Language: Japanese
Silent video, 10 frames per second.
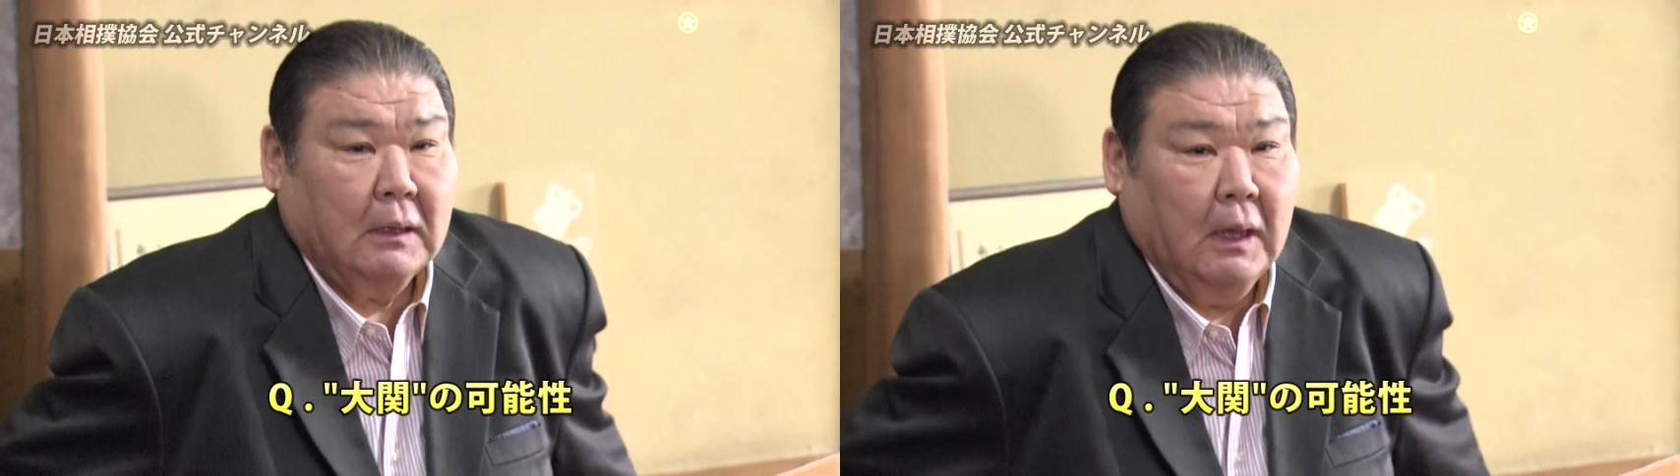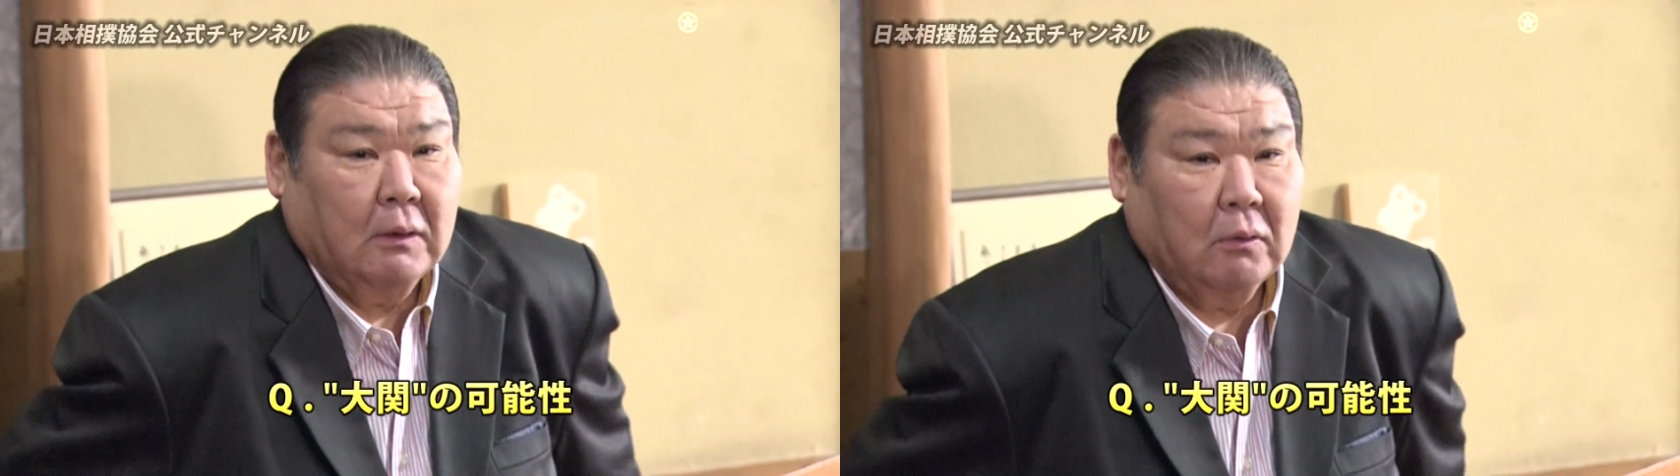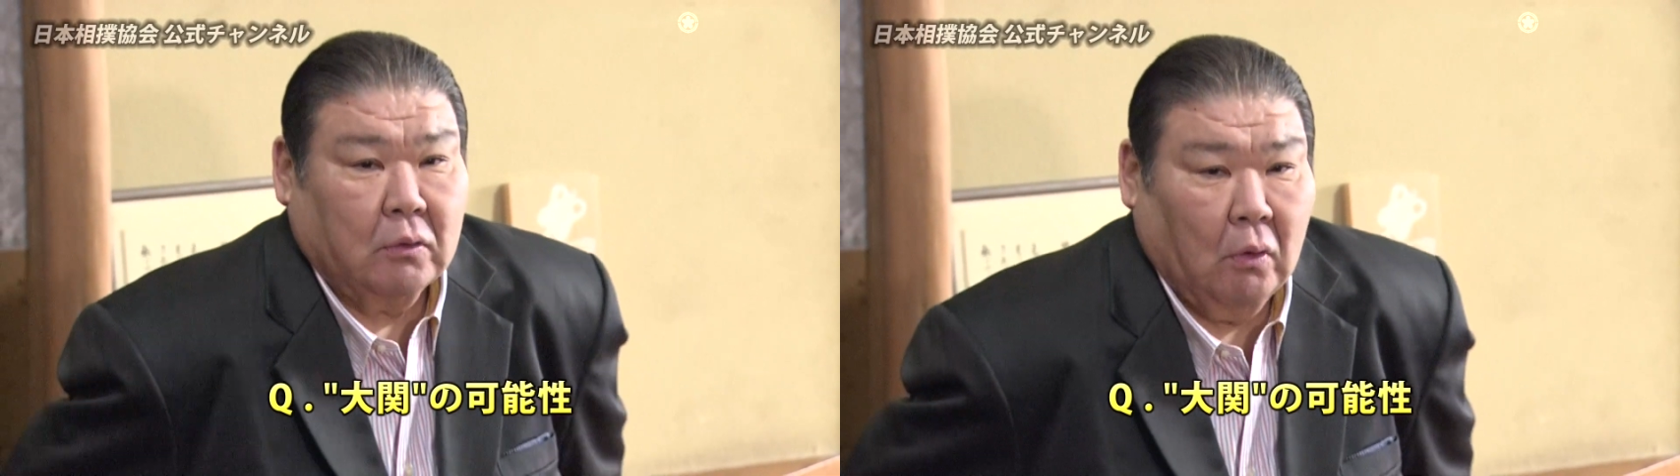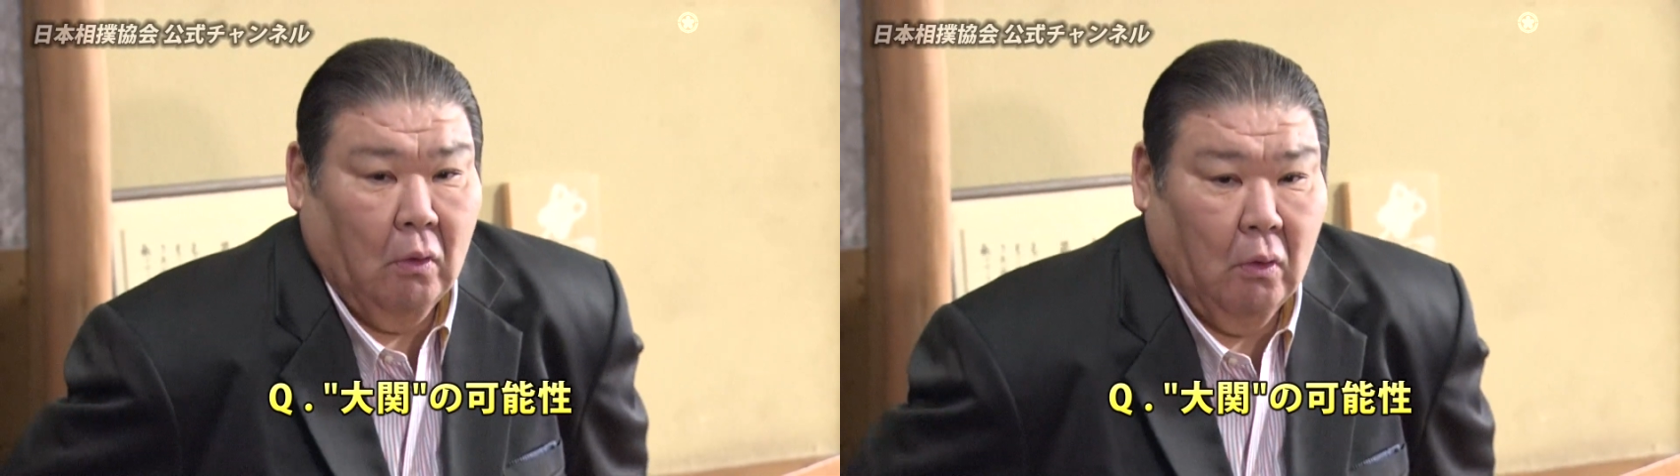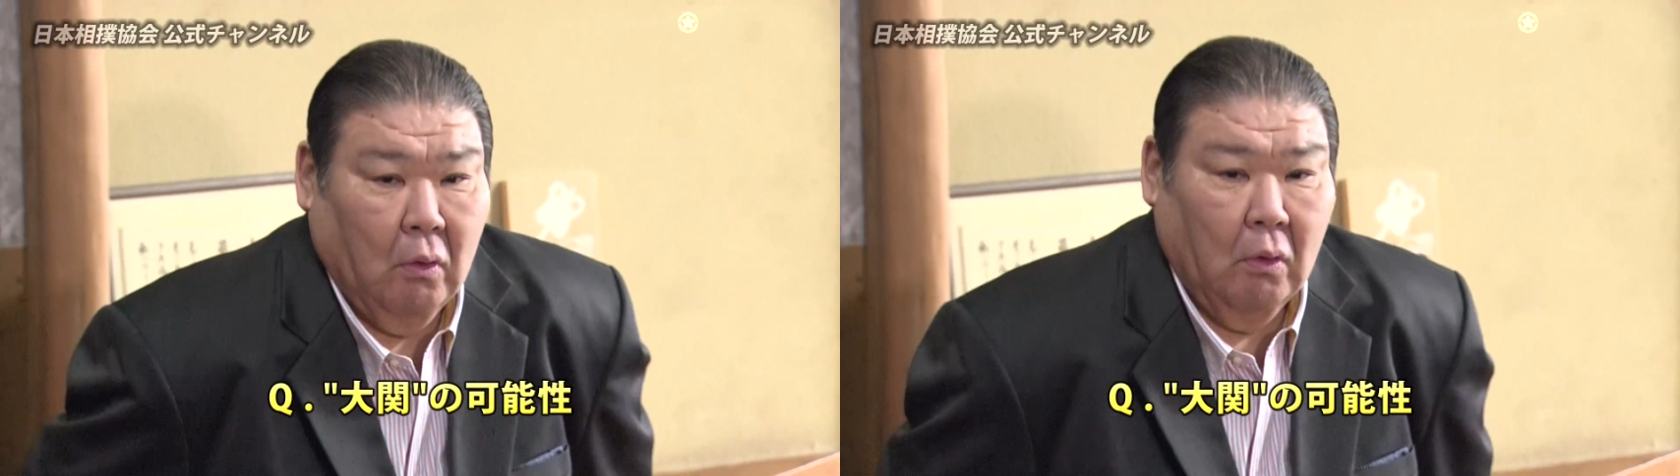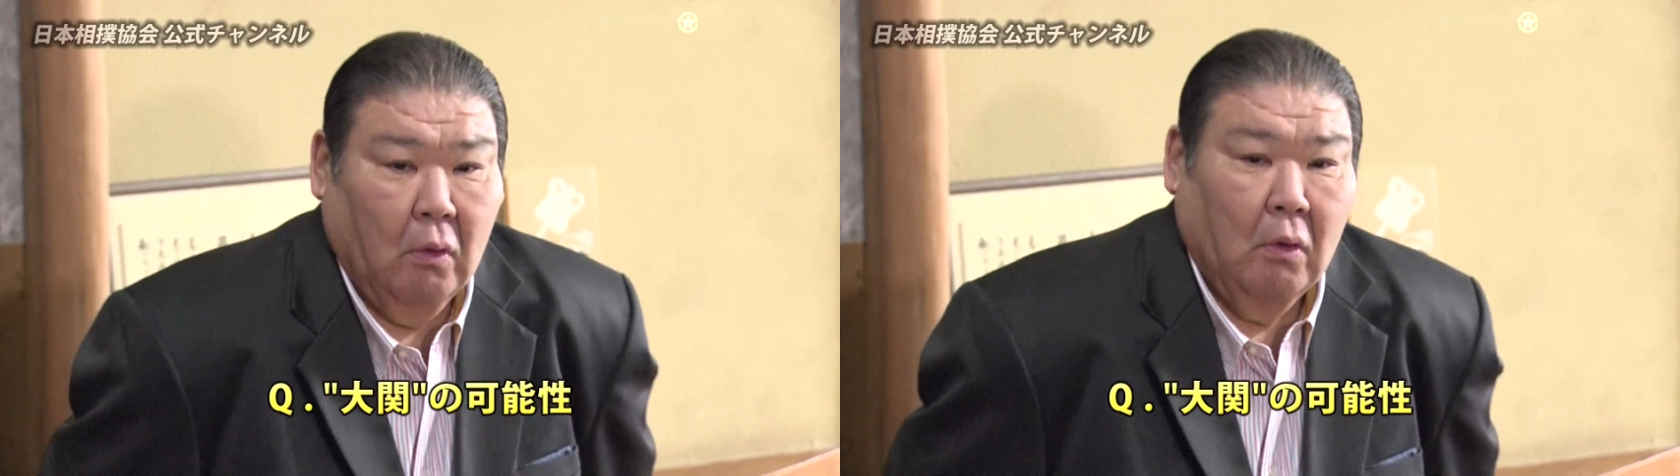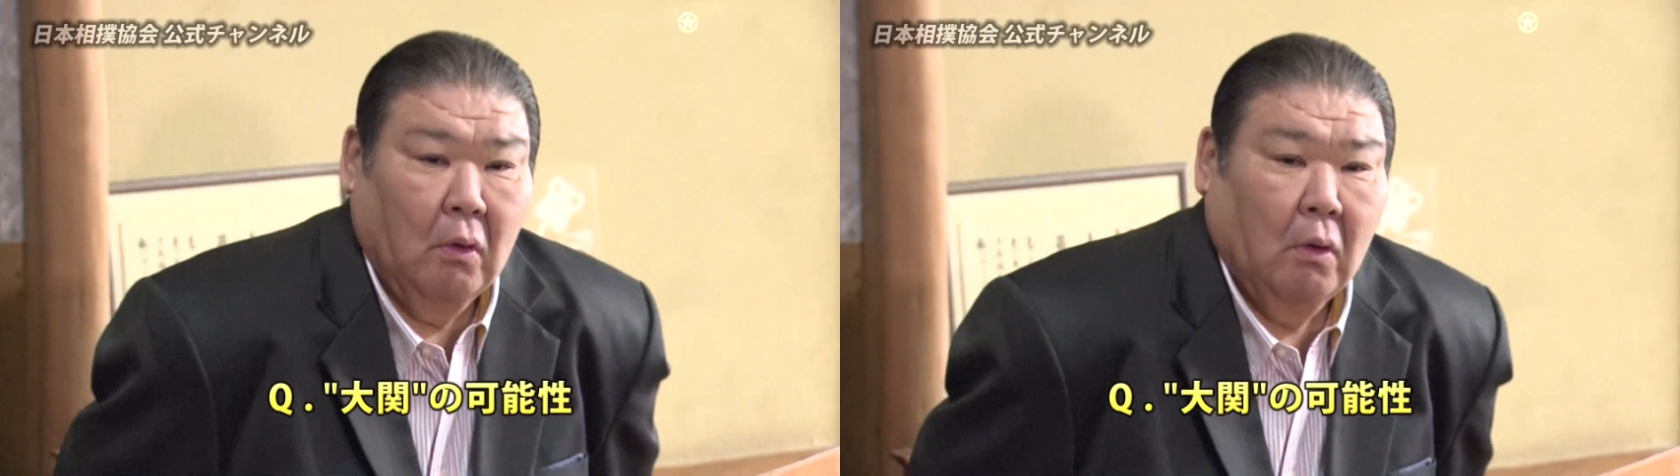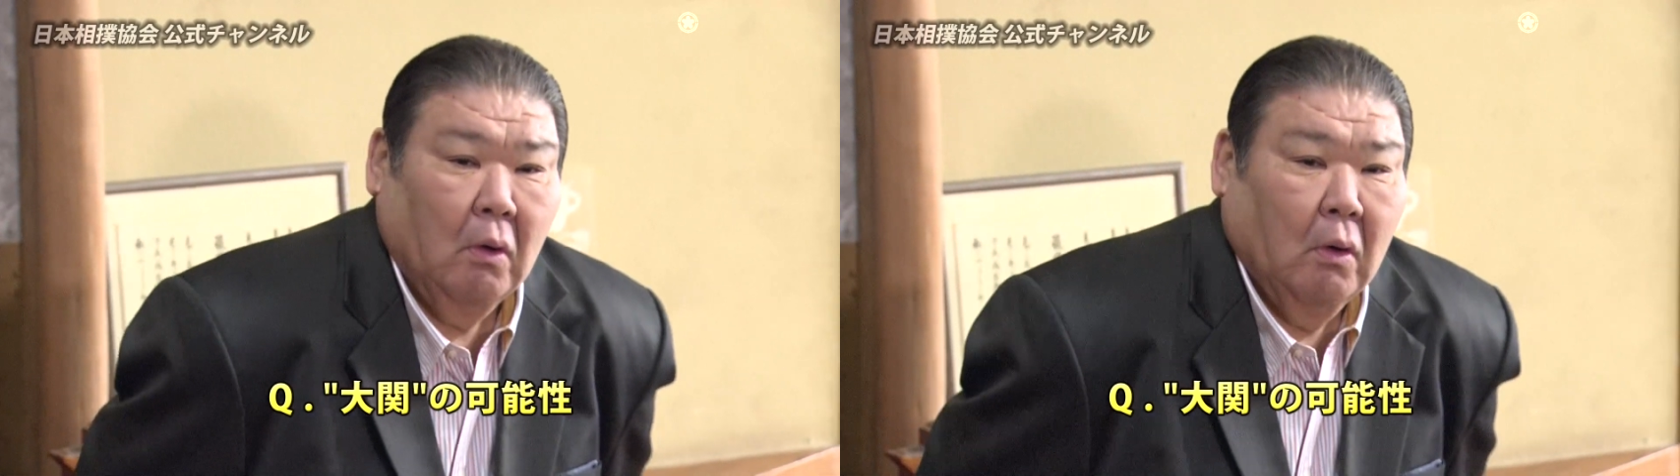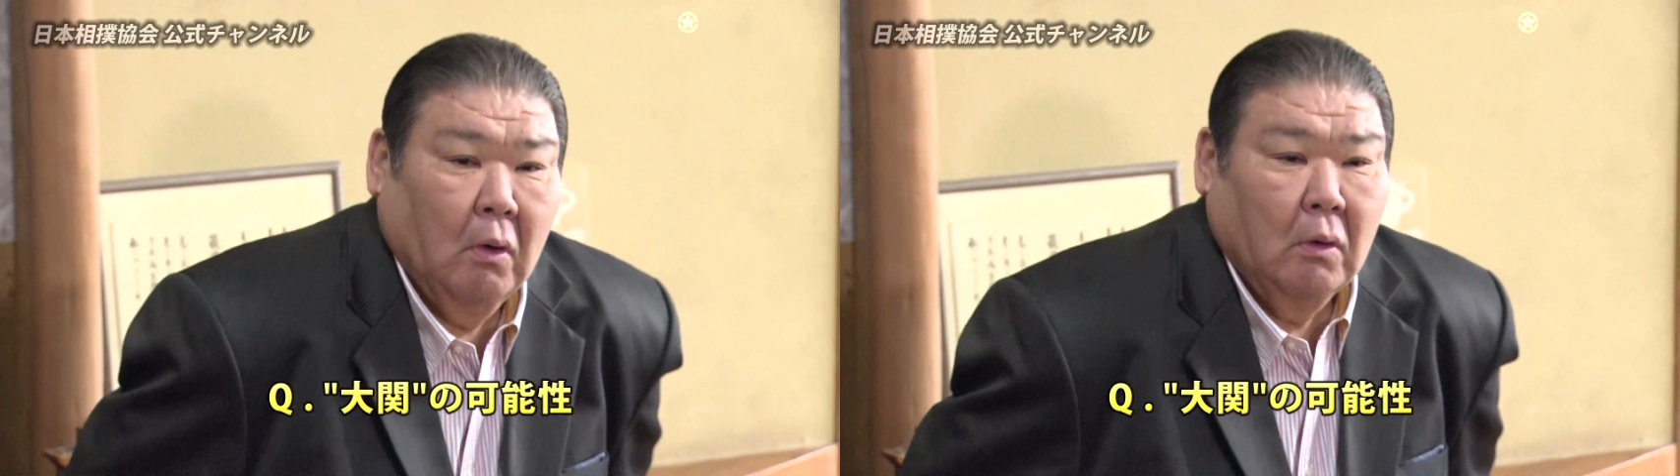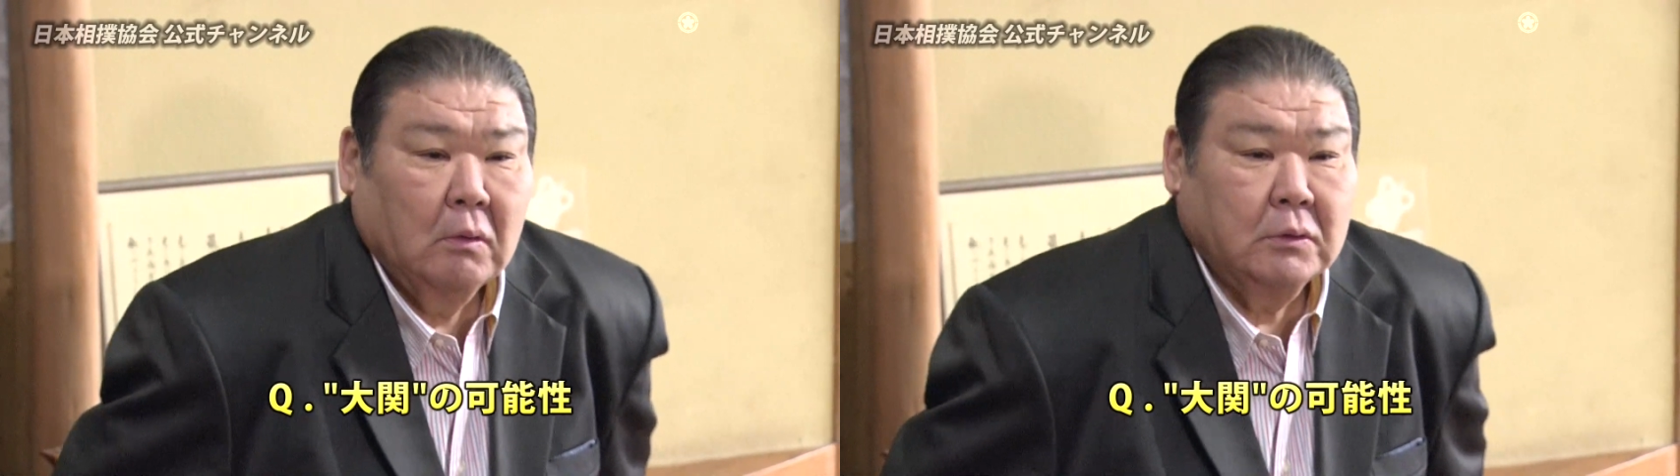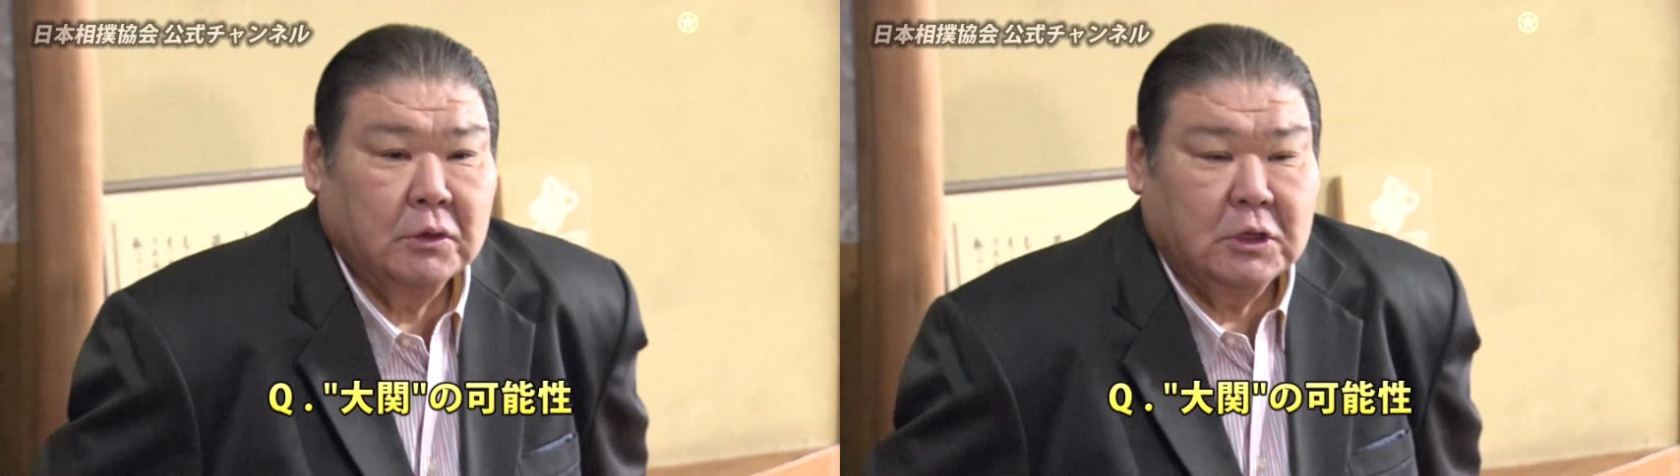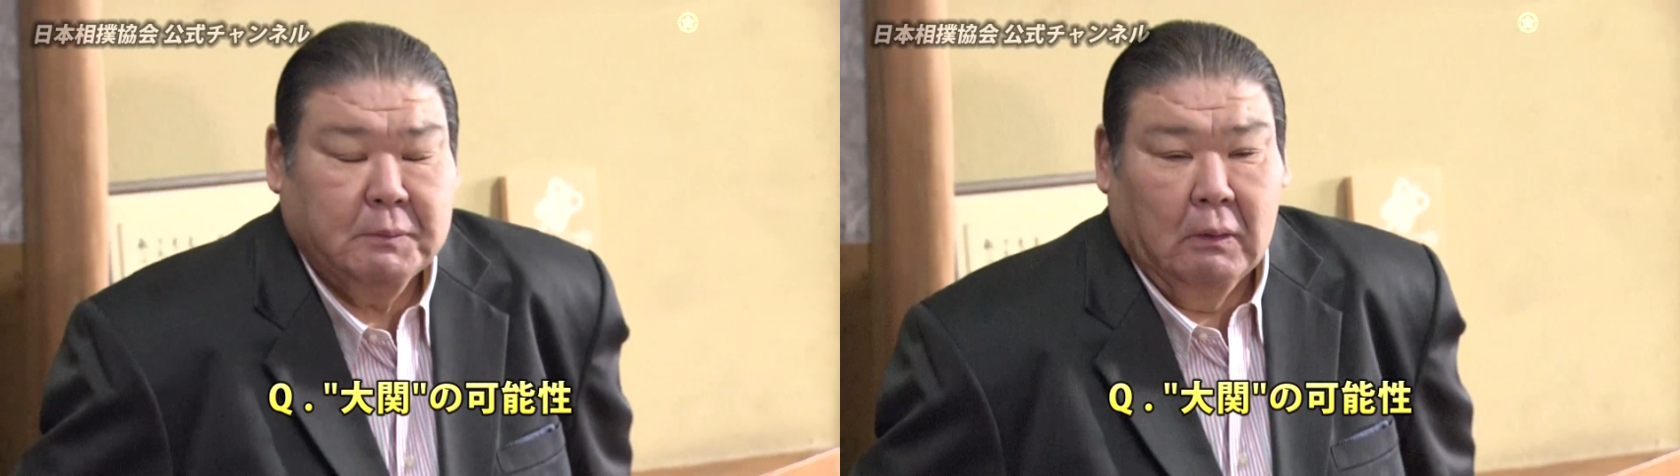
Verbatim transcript: ていくこと11